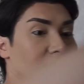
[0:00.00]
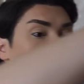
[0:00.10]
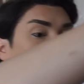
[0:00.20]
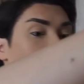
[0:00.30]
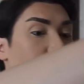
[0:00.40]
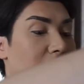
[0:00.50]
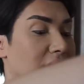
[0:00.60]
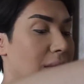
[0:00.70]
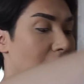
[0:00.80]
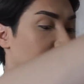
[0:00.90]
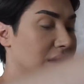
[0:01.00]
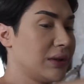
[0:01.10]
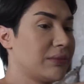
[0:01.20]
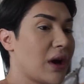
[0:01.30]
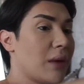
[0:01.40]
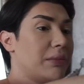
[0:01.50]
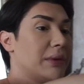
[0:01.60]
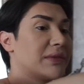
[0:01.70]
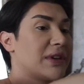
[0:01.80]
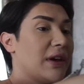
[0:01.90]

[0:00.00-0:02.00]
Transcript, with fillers: Teşekkür ederim Allah'ım Rabbim.